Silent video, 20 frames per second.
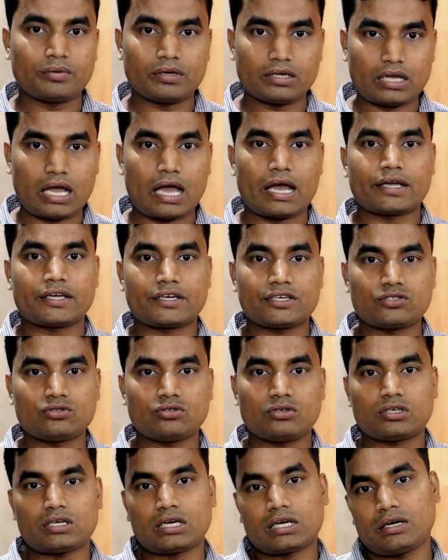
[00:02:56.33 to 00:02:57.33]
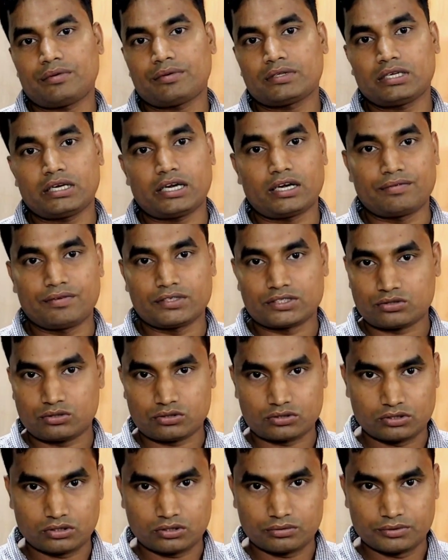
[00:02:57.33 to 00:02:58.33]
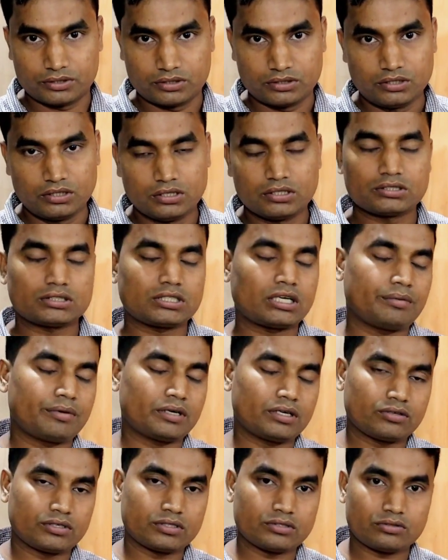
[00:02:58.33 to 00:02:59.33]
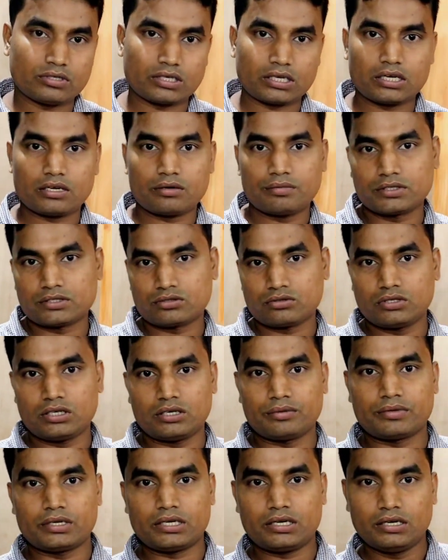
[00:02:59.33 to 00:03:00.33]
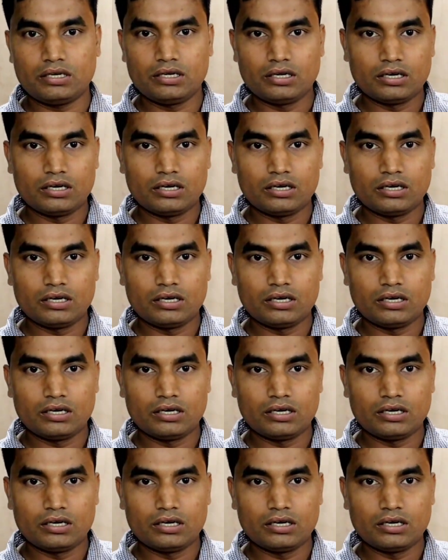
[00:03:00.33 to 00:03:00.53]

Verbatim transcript: তবে আগে কিছু টাকা আমাদের অ্যাডভান্স করতে হবে আচ্ছা। সামান্য কিছু টাকা অ্যাডভান্স করলে আমরা